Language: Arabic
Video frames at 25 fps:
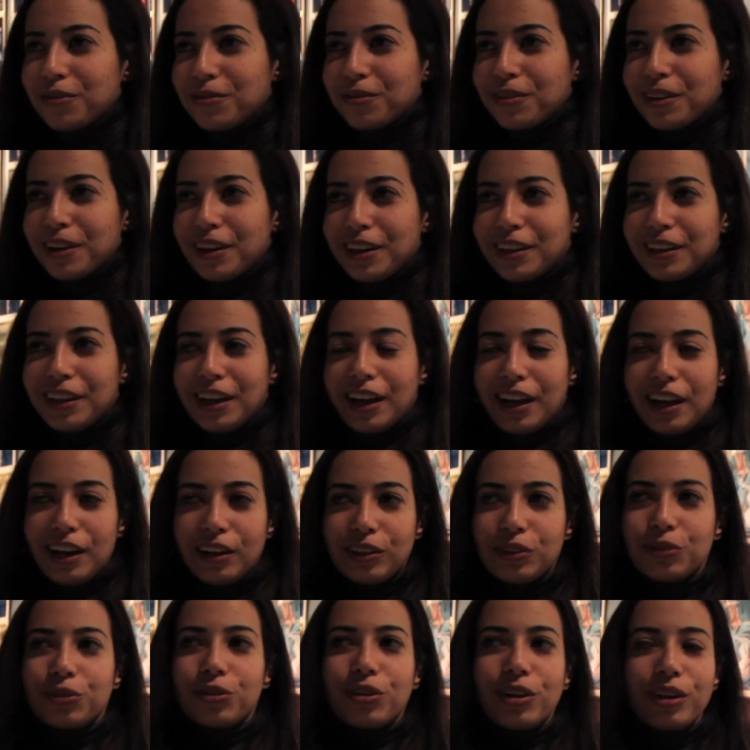
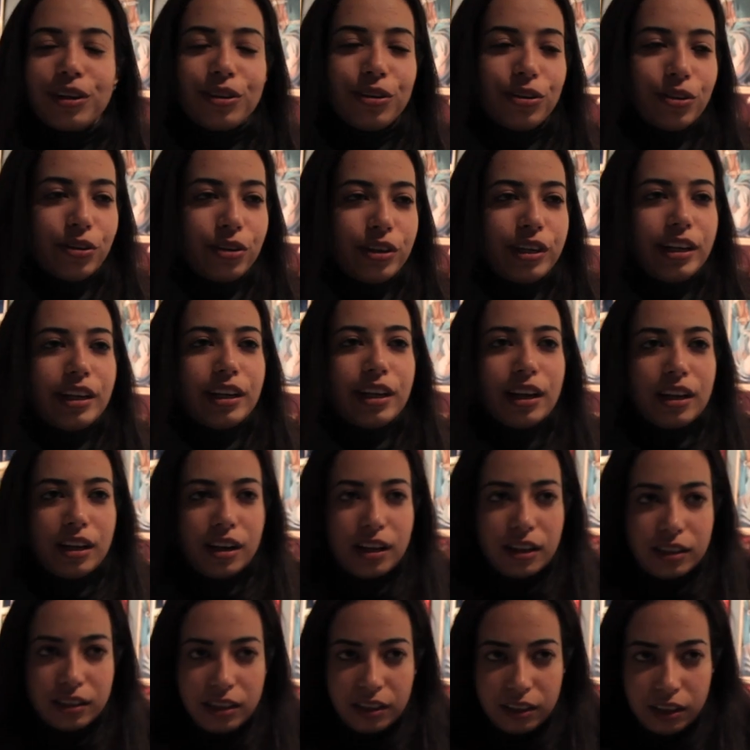فدخلت والراجل يقول لي
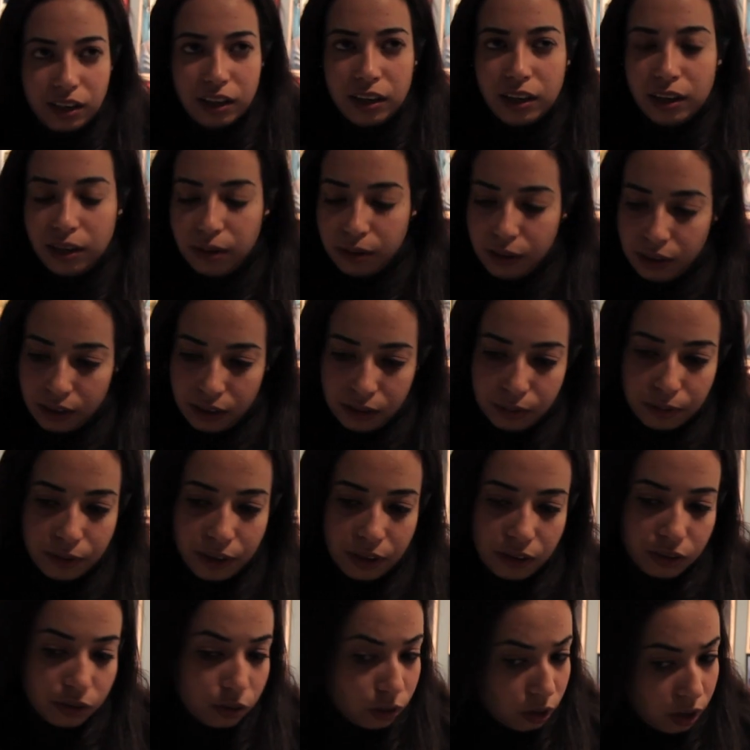هتقدري
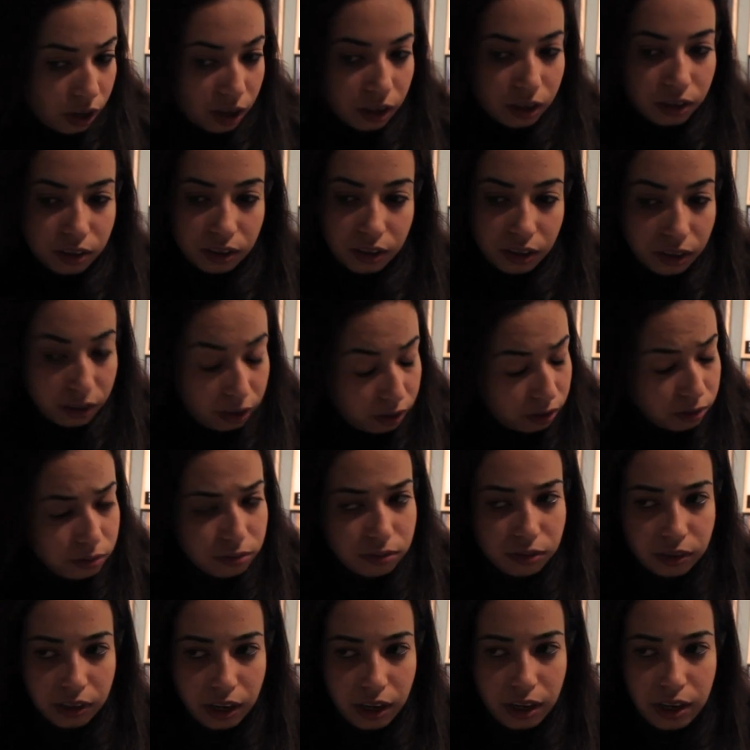قلت له اه, آه،
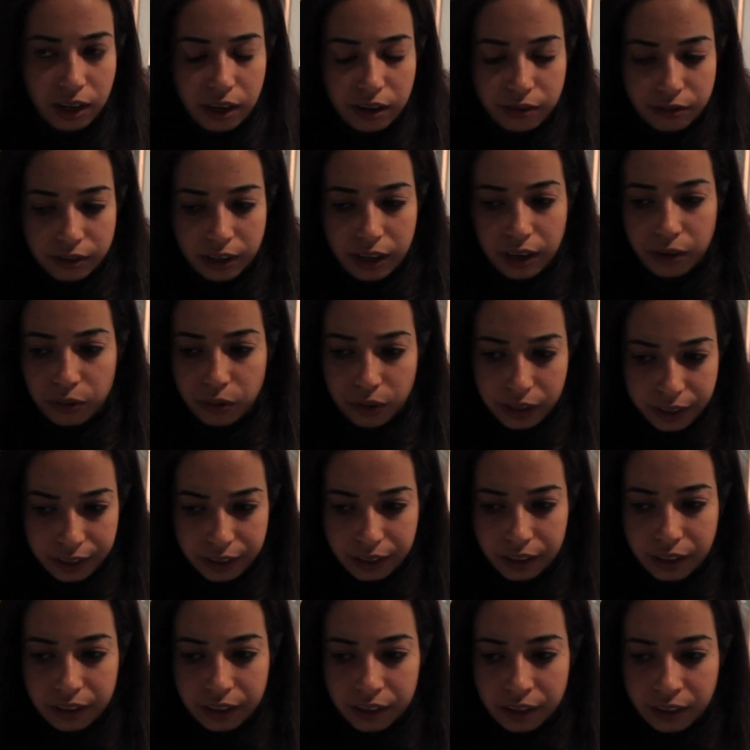يلا افتح
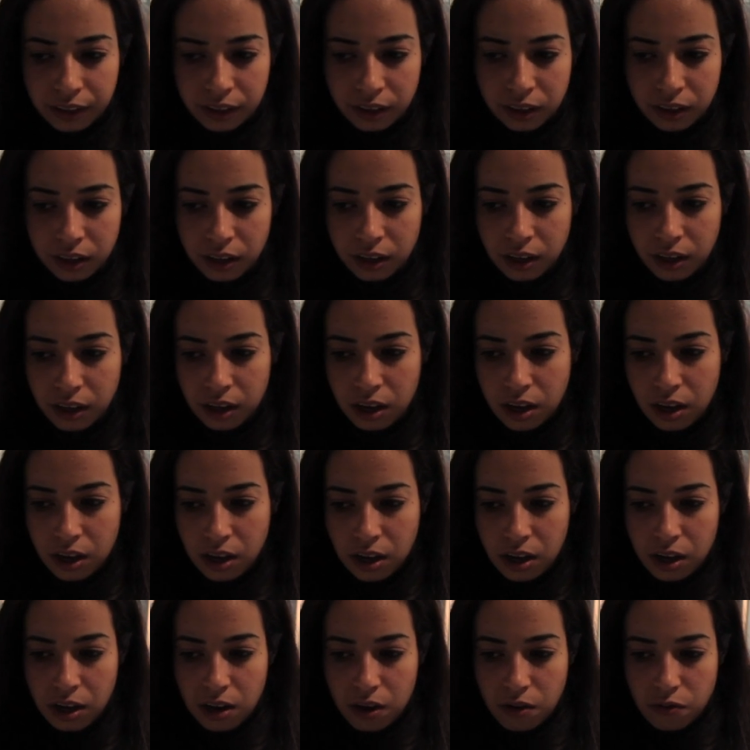وريني
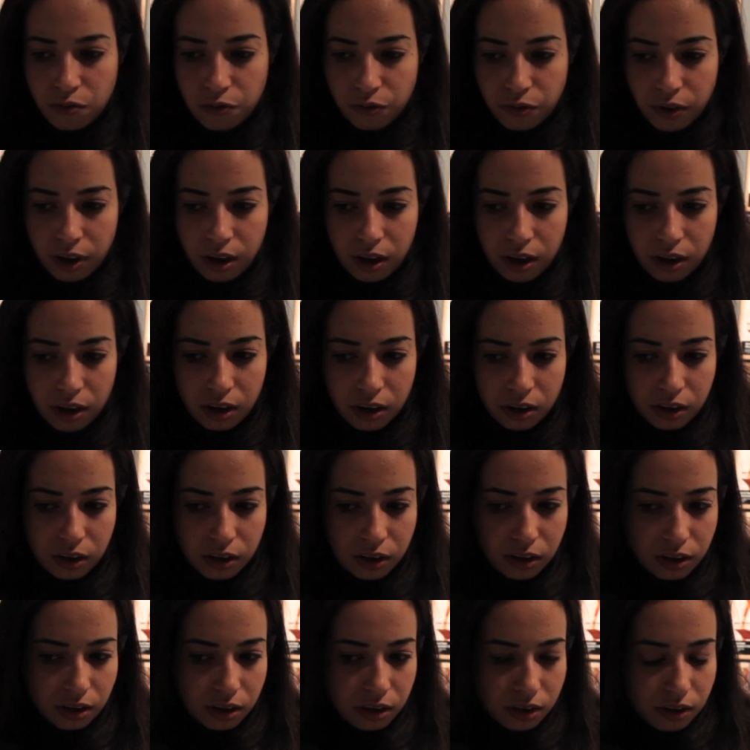
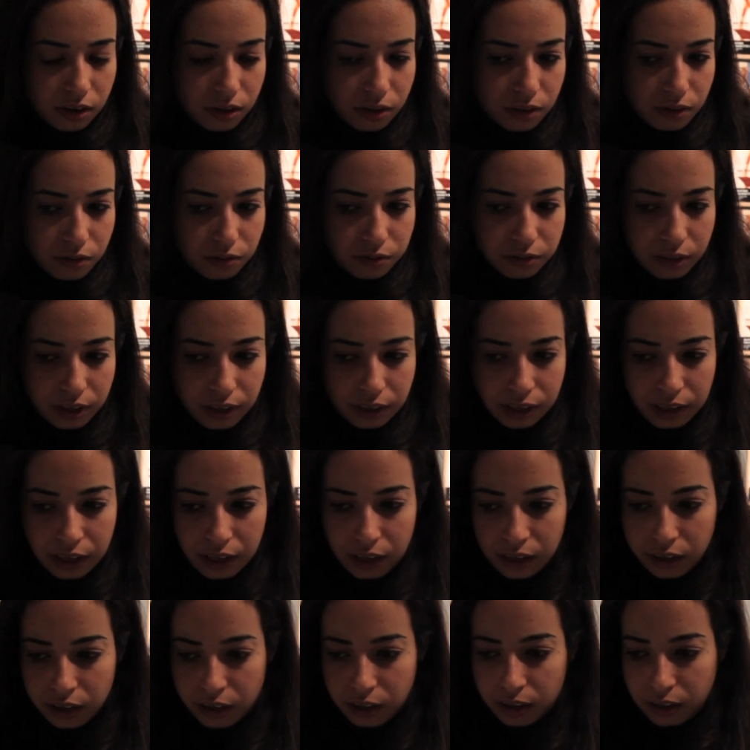
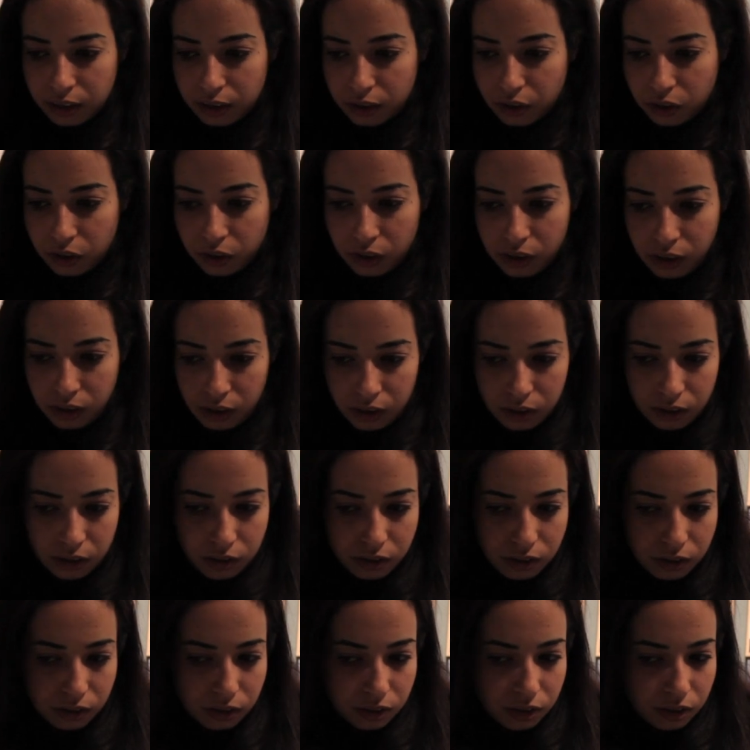ففتح الراجل
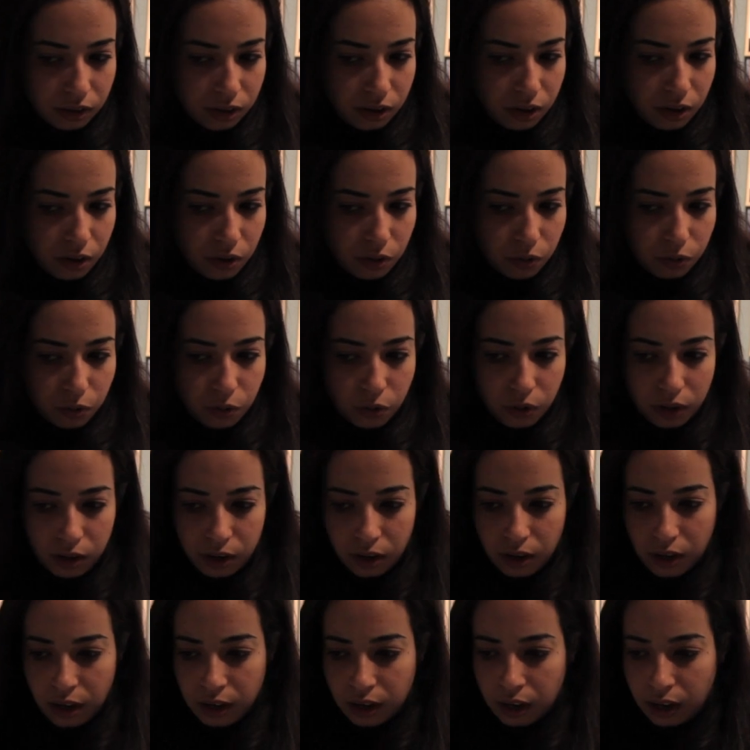اه
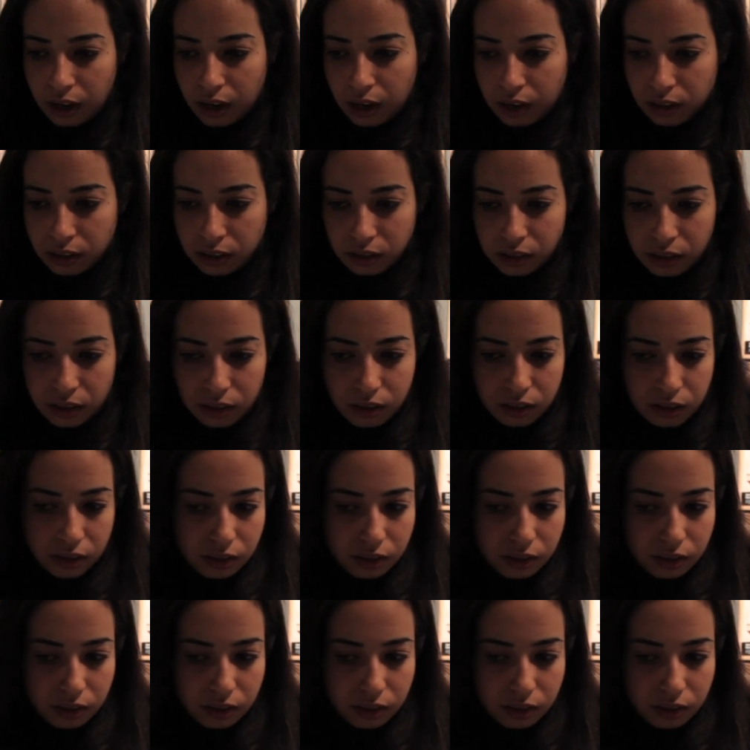وانا قعدت